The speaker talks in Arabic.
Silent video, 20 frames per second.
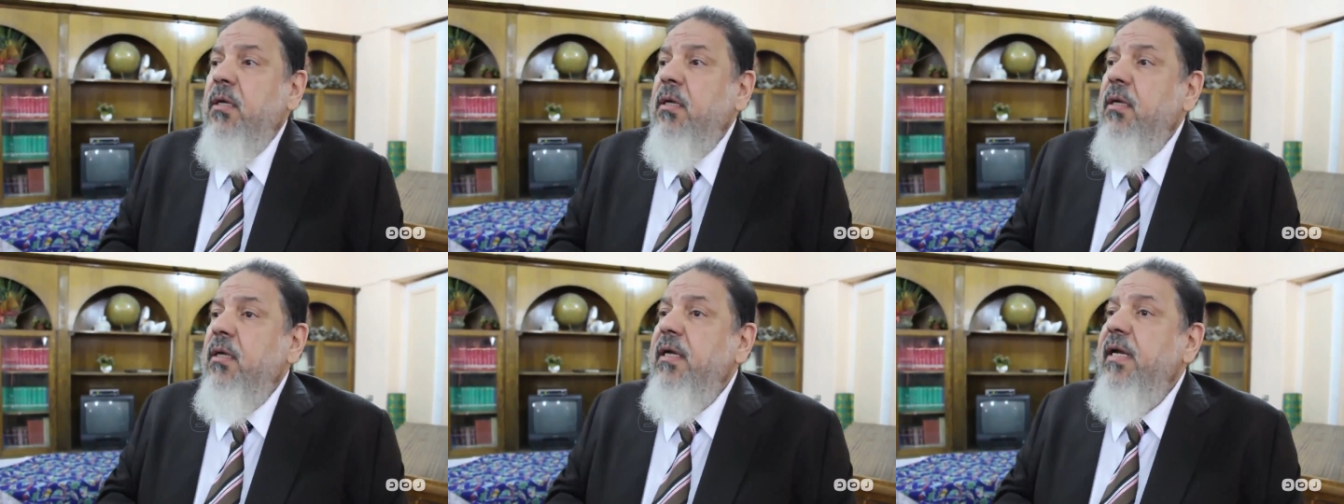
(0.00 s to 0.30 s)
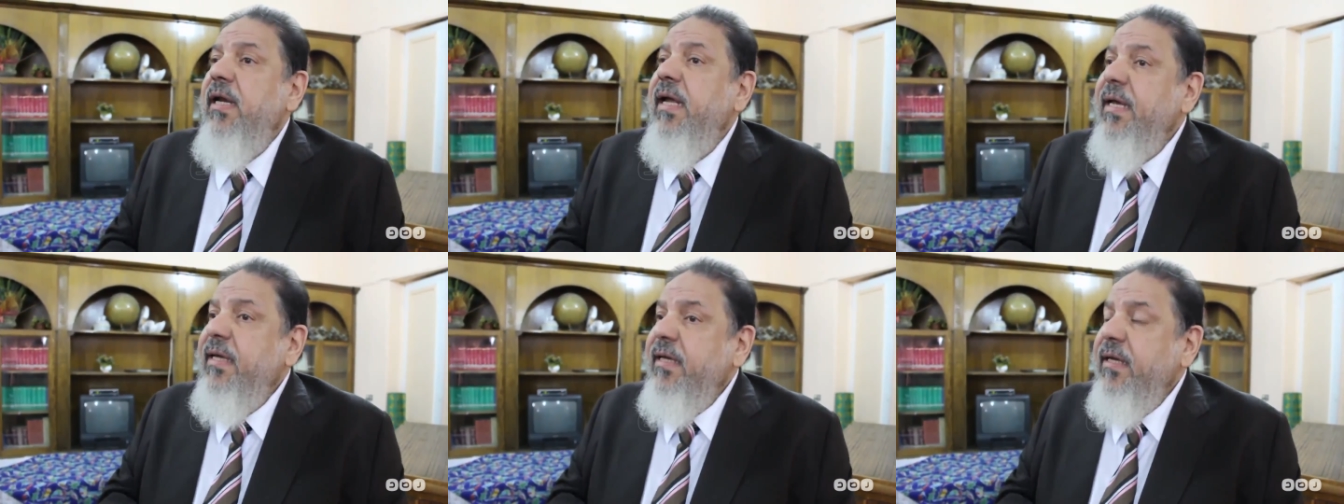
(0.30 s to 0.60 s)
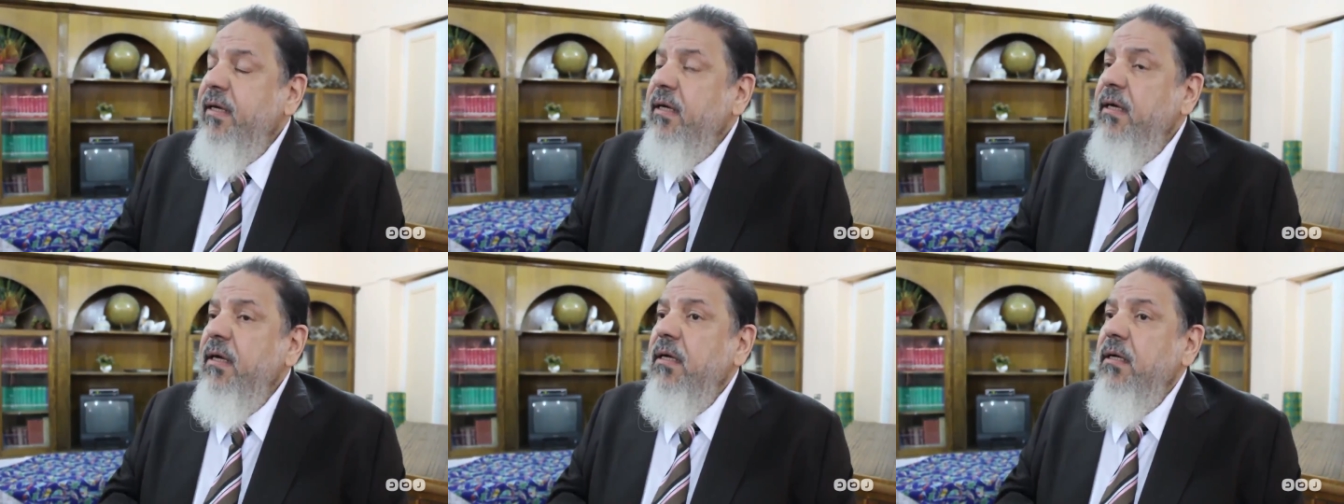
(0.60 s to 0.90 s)
لكن
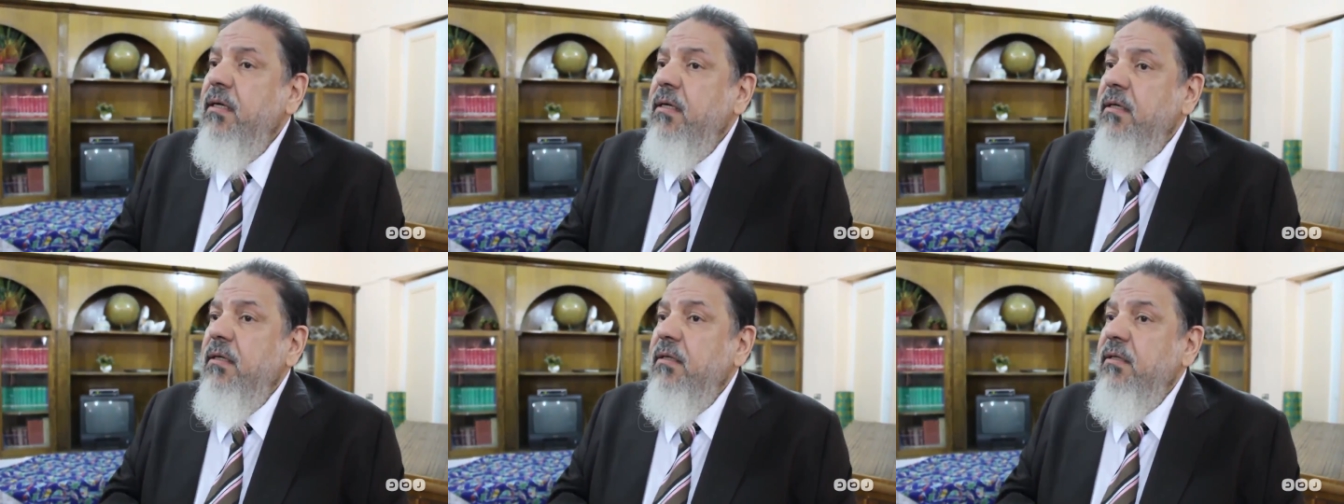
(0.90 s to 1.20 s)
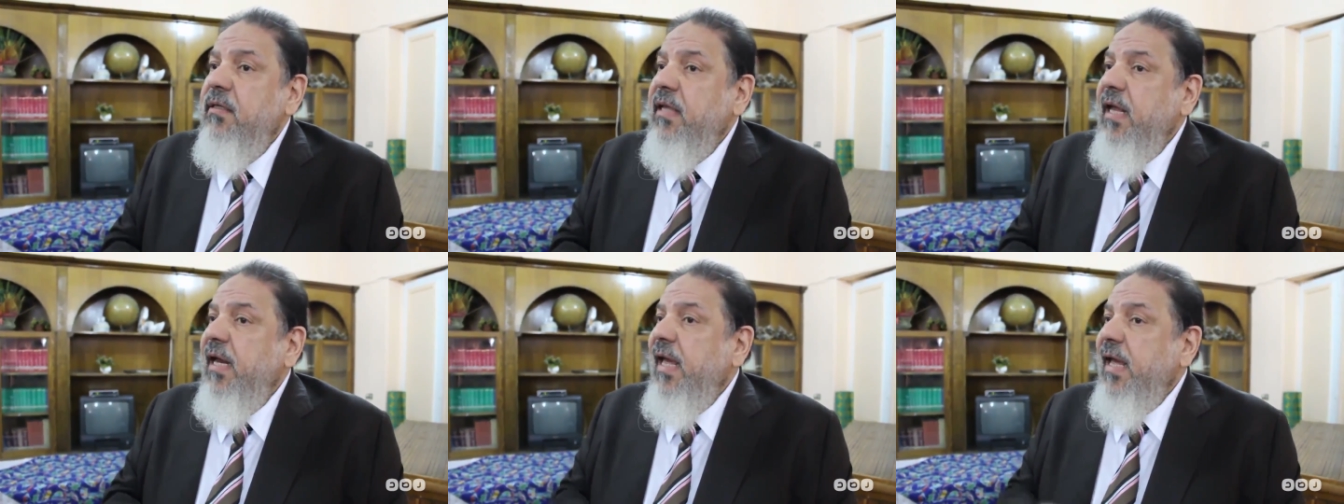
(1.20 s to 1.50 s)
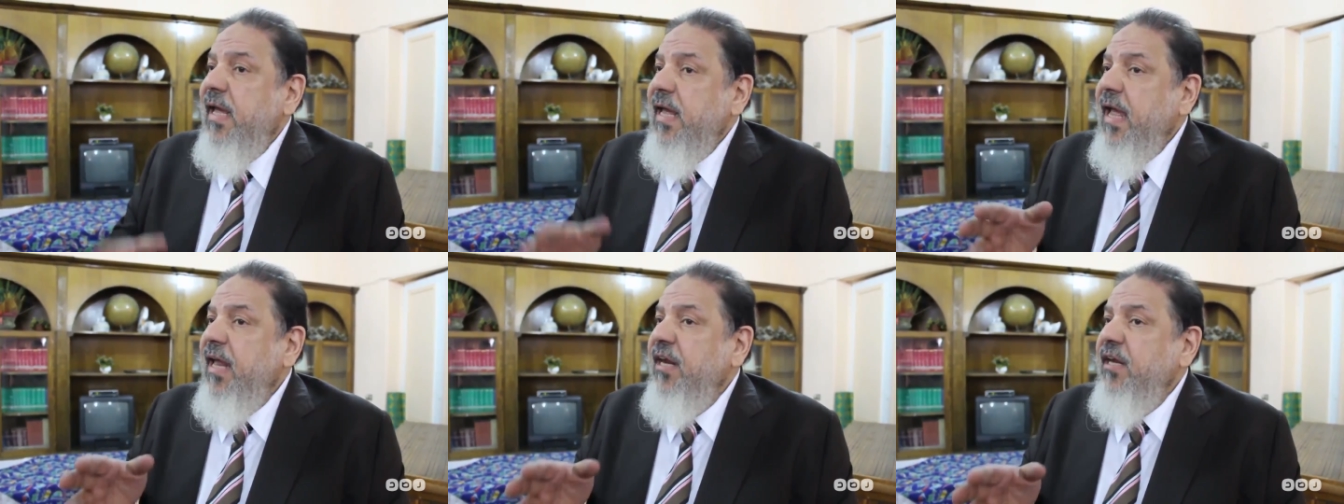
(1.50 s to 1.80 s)
ده لا
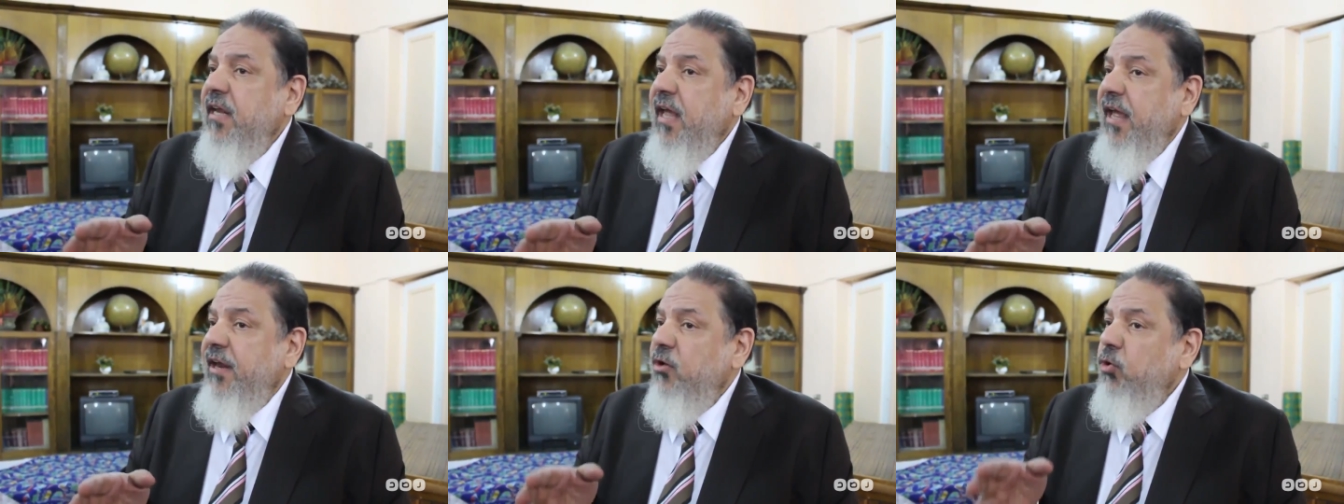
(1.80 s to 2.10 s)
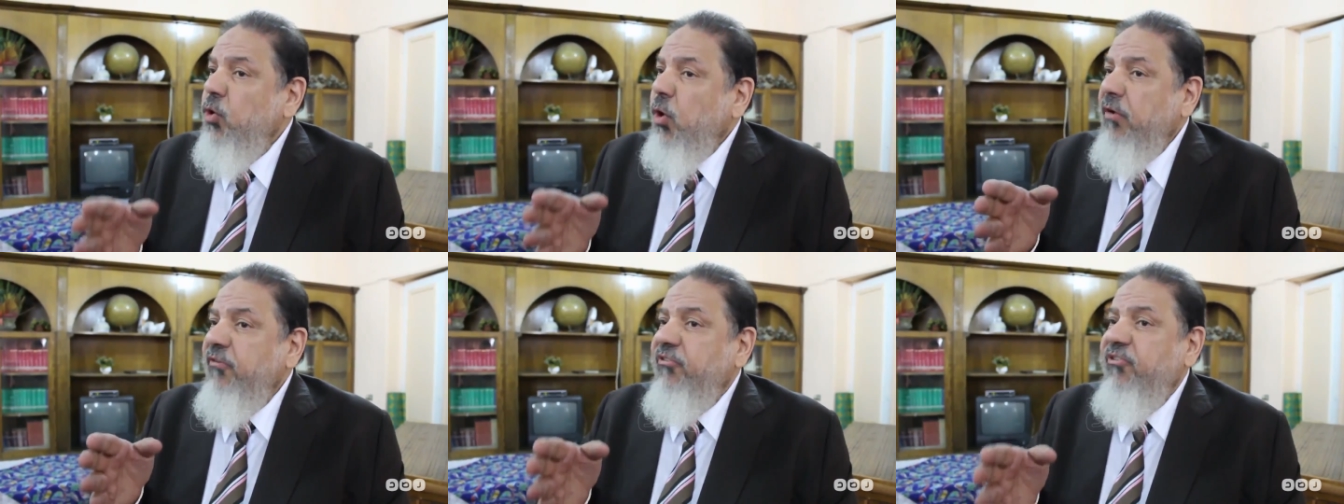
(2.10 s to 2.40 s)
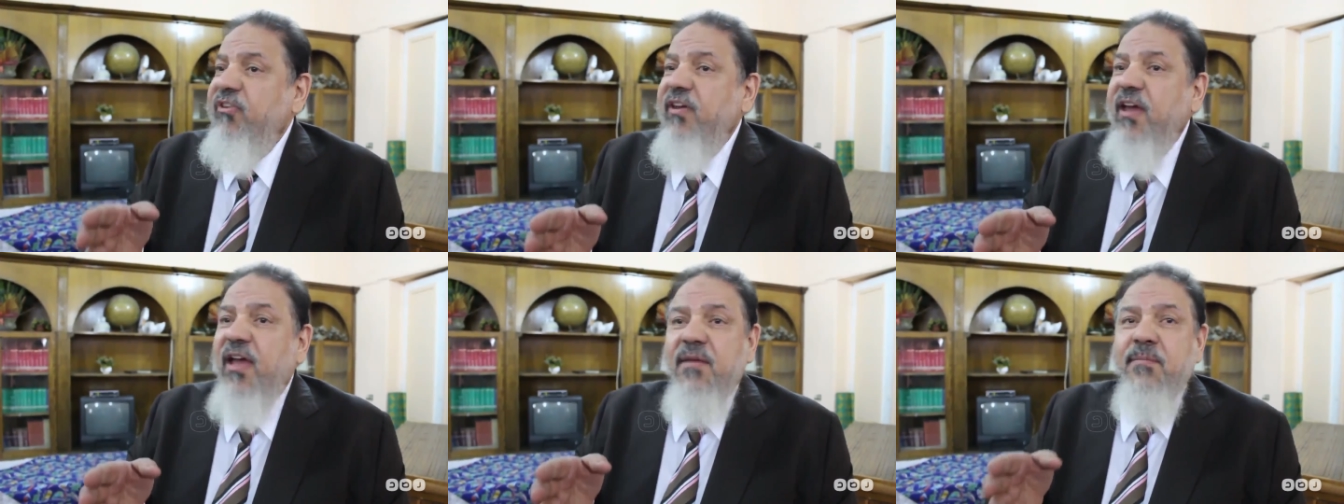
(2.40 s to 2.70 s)
يعني ان
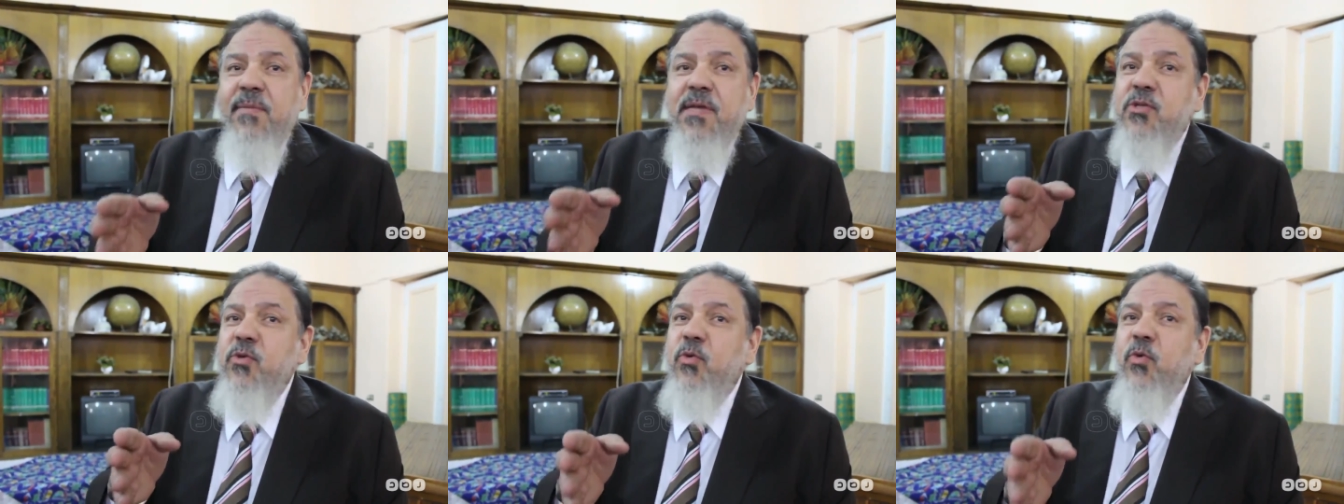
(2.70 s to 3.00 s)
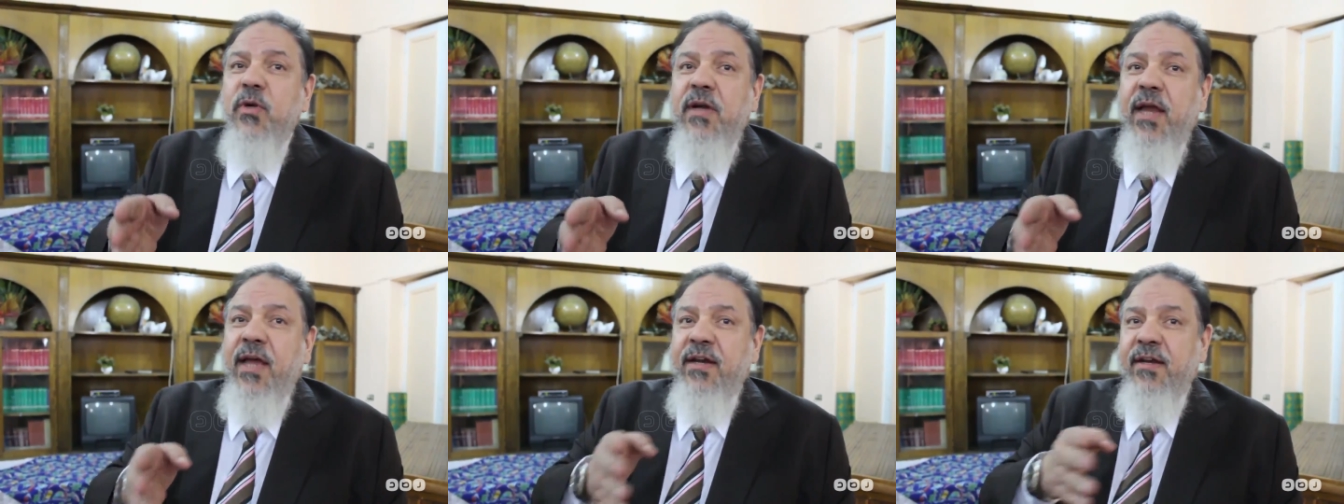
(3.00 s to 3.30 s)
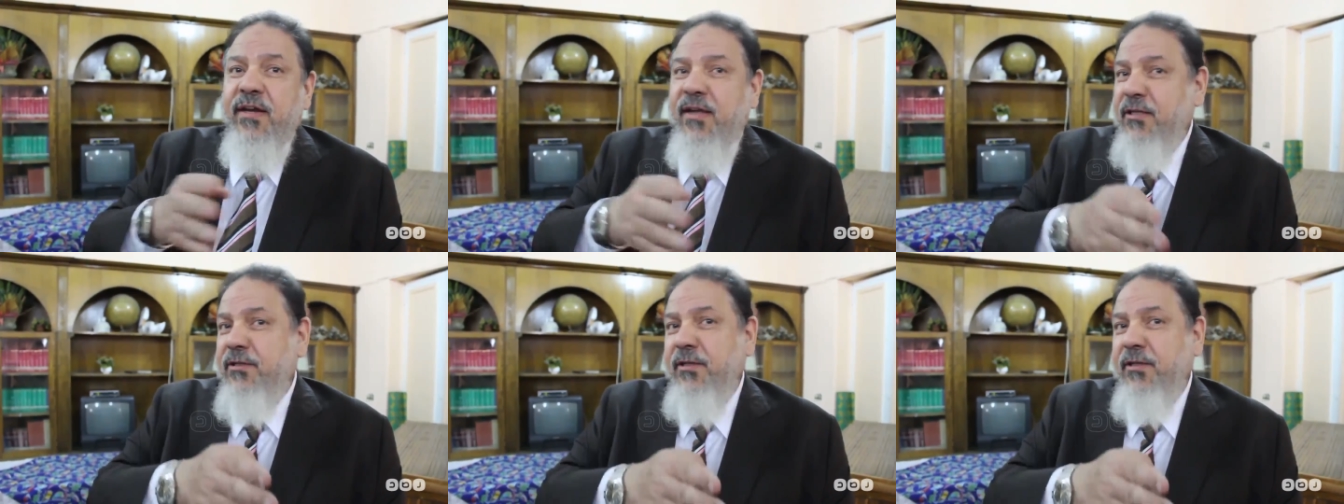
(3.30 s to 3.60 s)
اعفي المسؤول عن الخطا